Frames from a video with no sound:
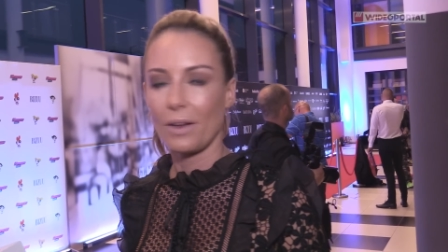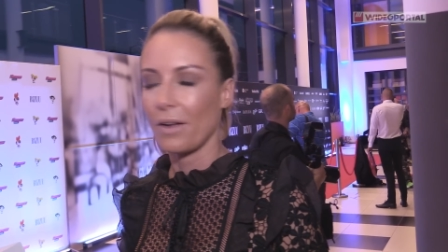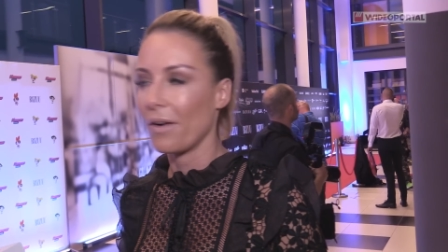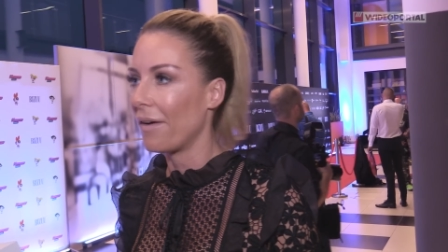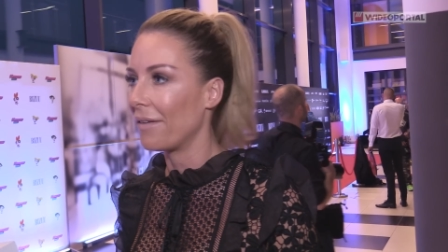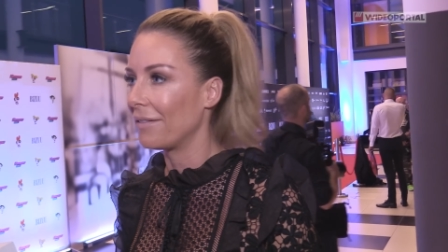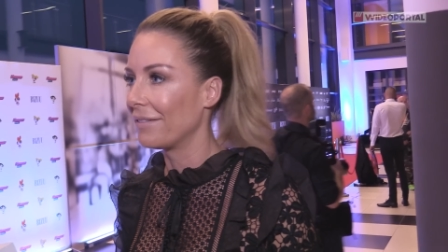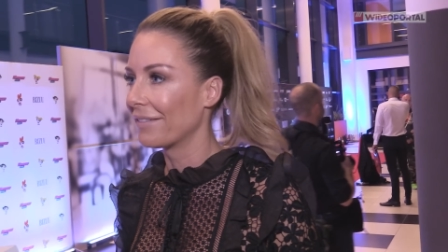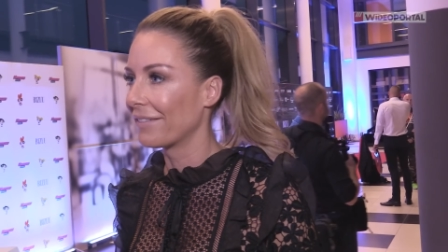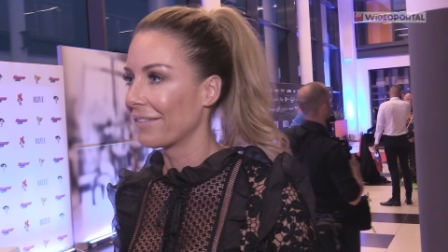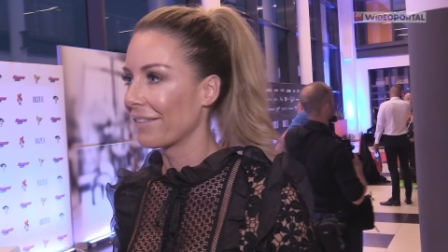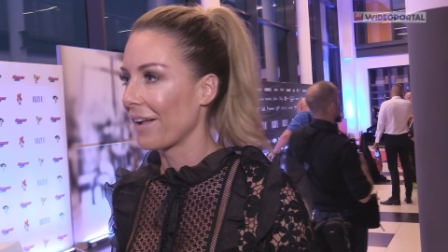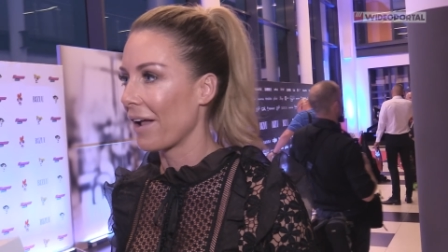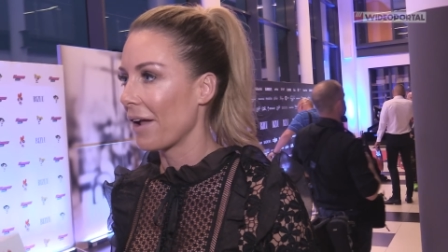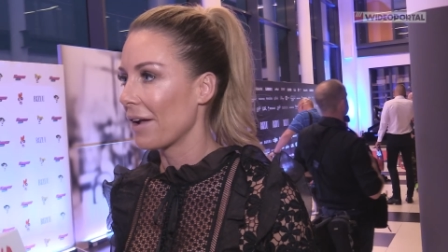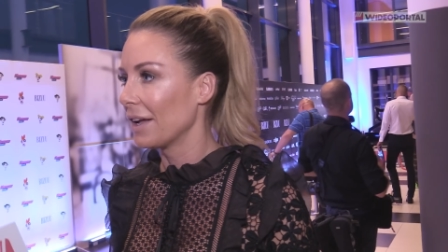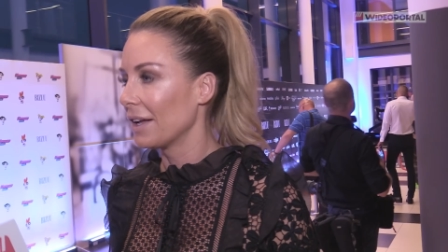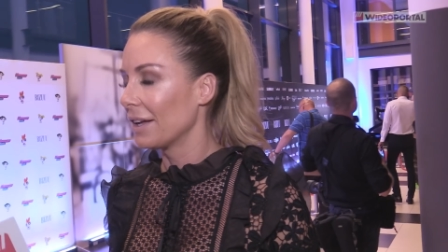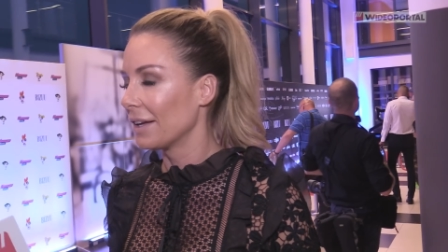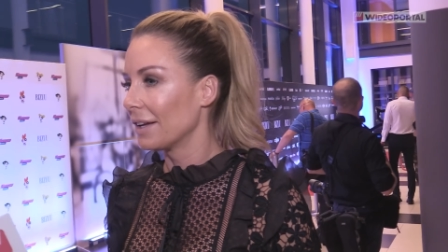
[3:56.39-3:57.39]
ostatnie
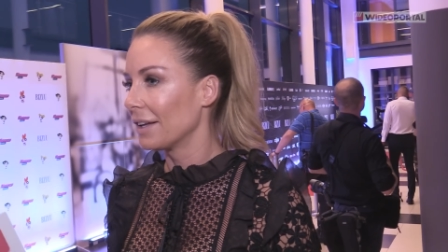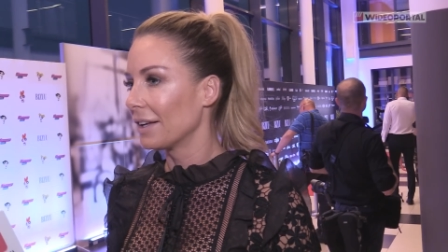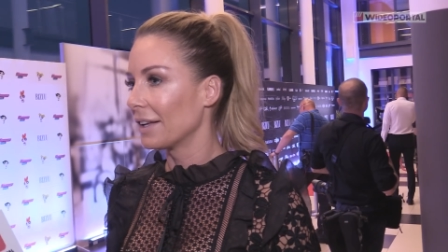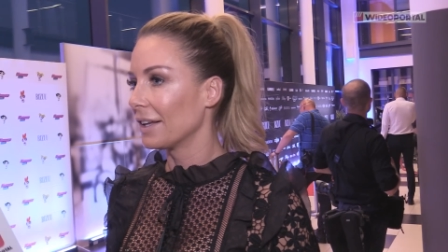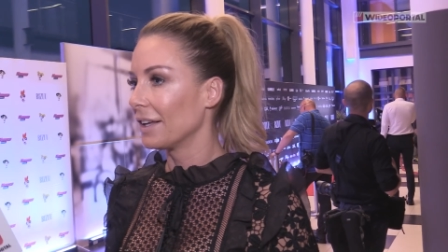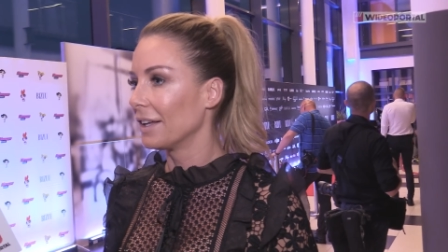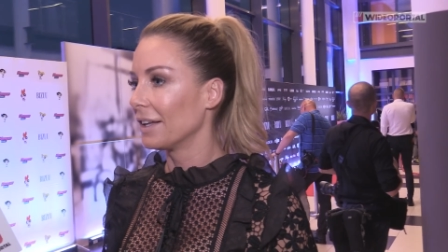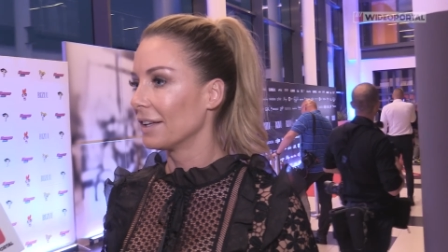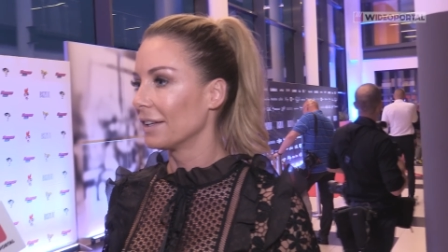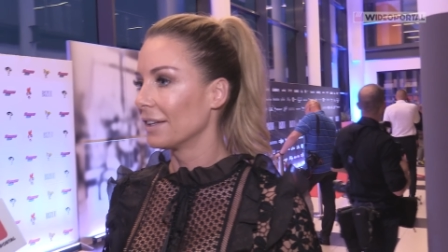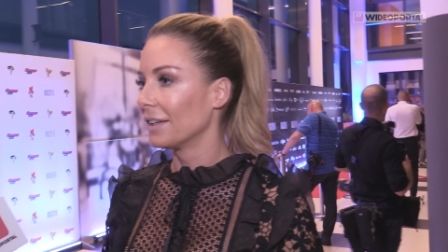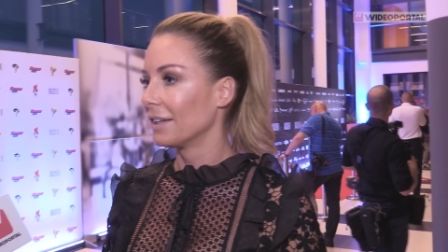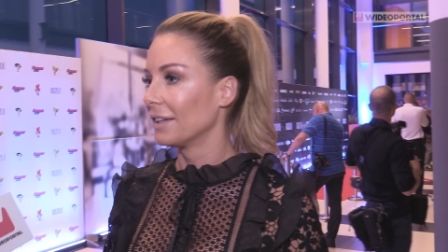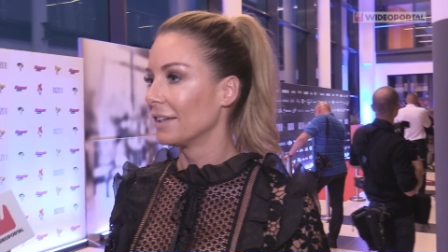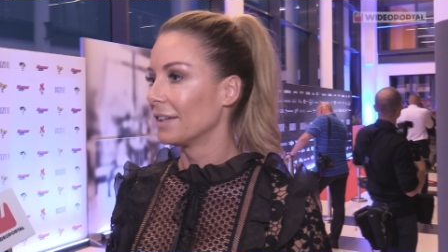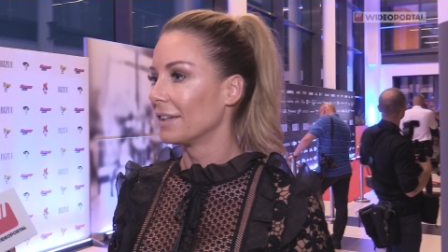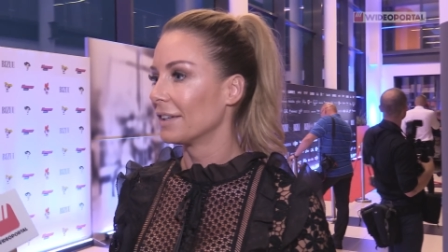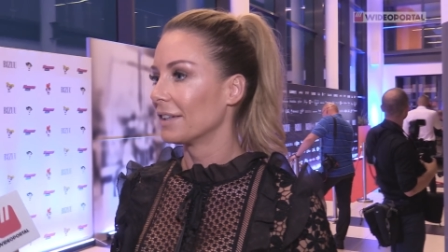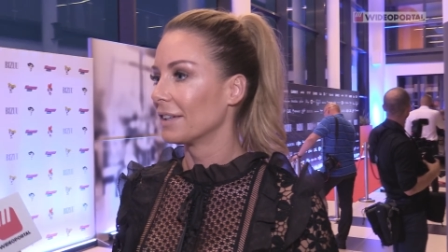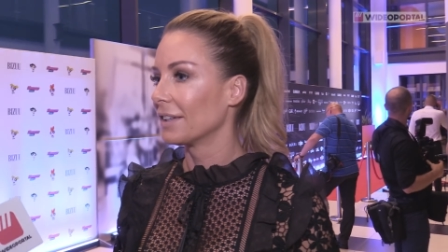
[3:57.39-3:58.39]
pytanie. Na
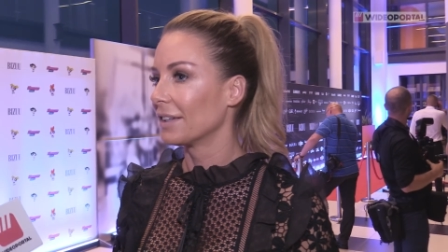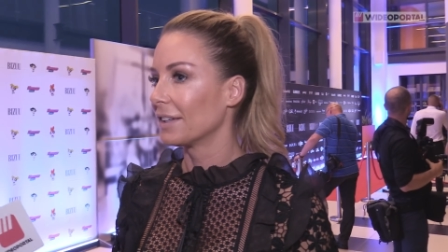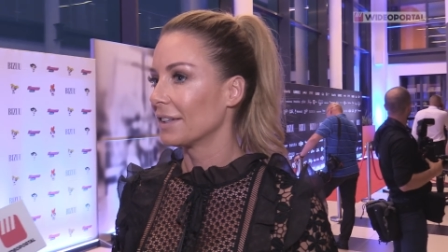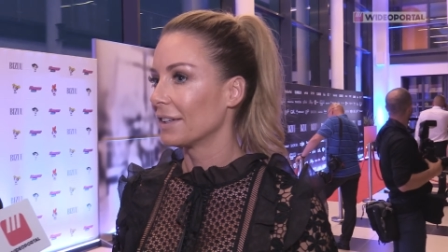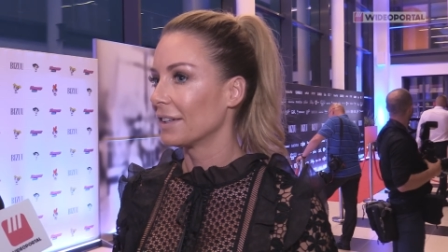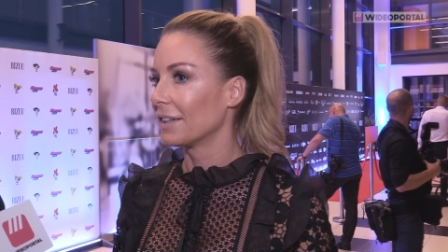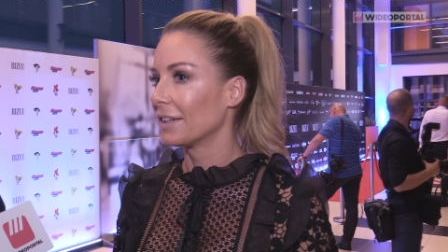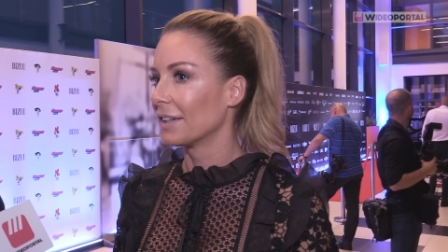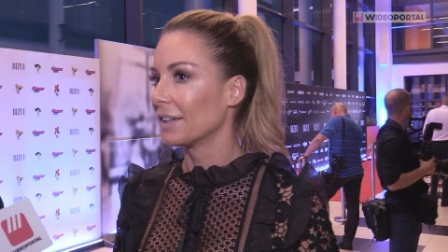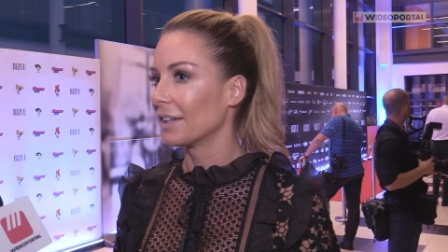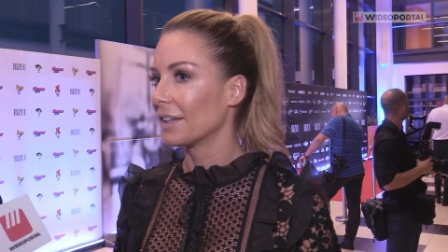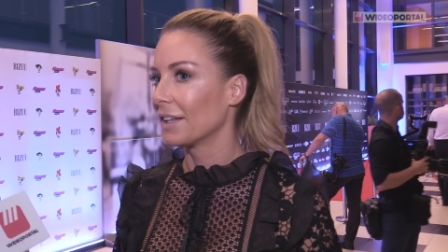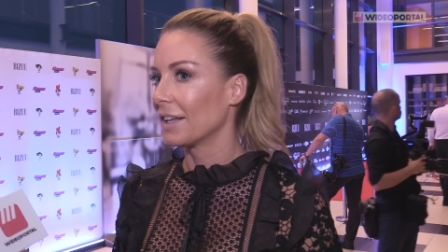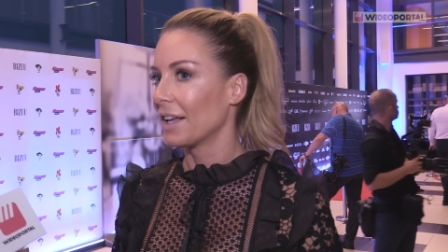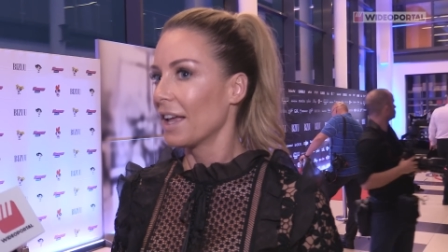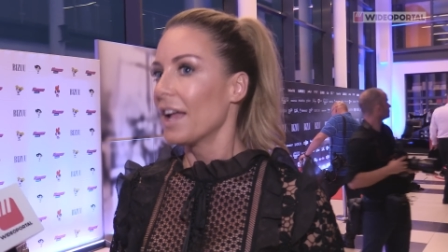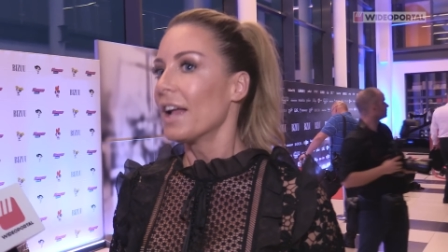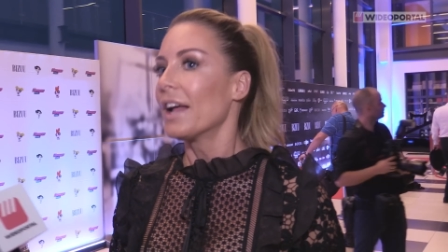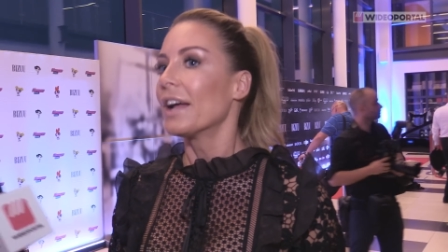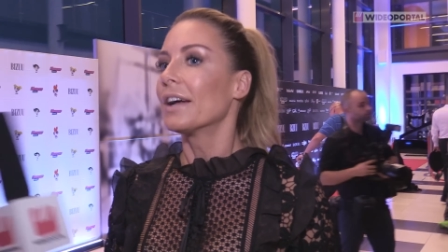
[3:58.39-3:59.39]
pewno wiesz, kim jest
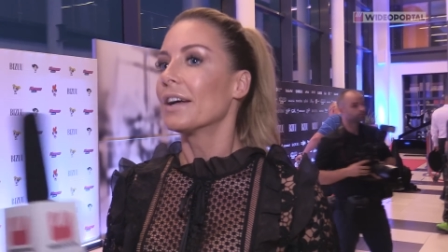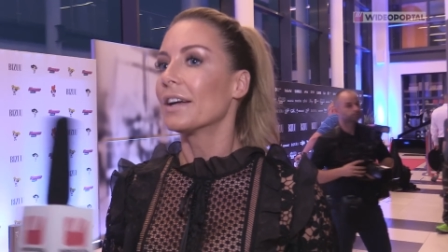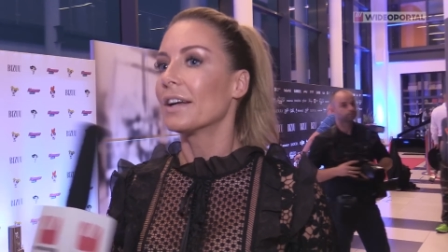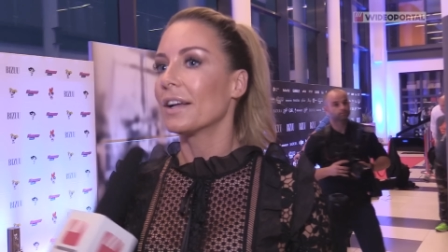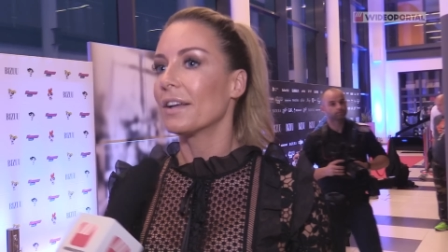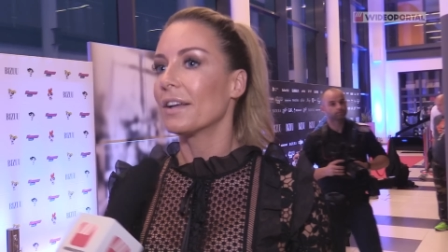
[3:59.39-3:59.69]
Lewandowski na przykład.